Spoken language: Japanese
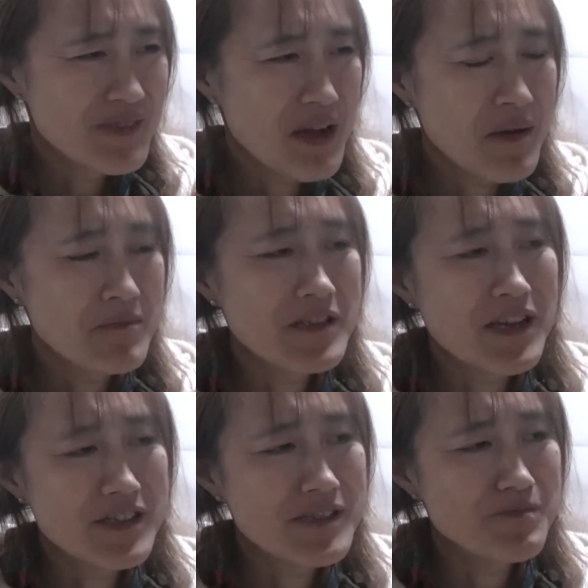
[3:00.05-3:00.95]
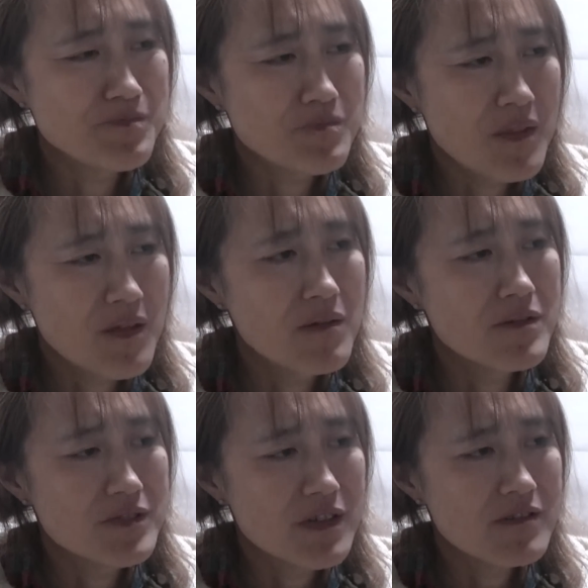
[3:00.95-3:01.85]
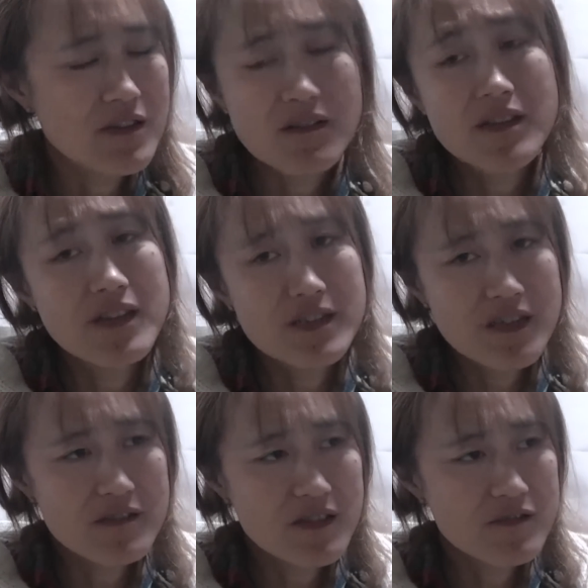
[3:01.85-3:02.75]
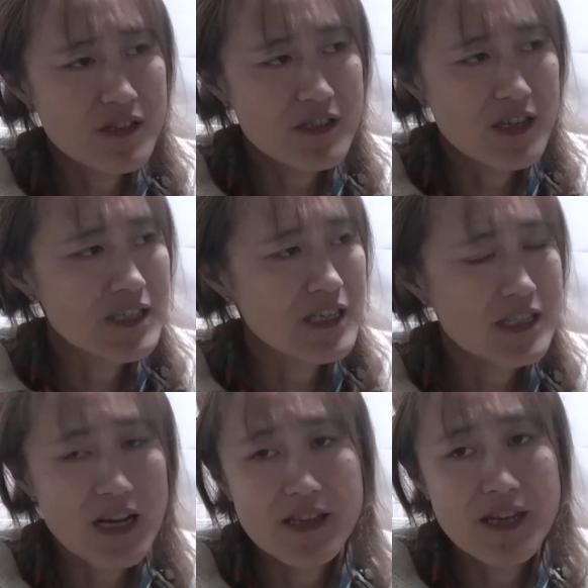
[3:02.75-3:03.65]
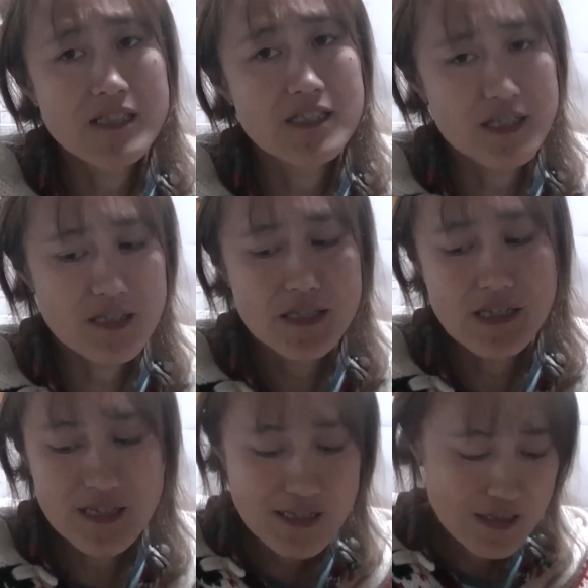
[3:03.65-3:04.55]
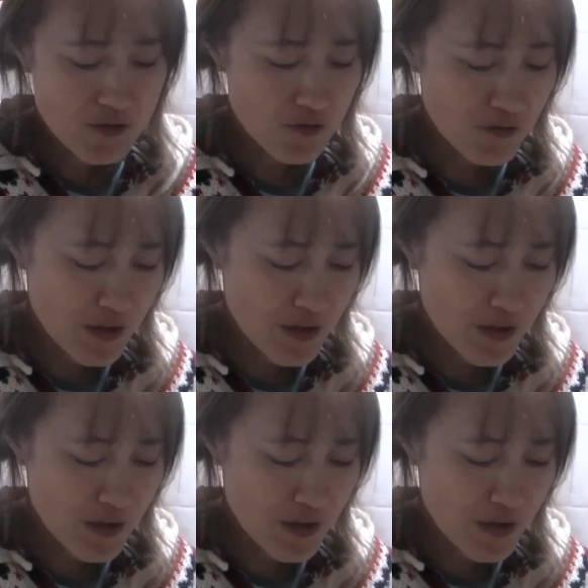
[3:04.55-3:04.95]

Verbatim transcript: 生みたいに、うん、サクサク感ないサクサクとかシャキシャキ感ないしちょっと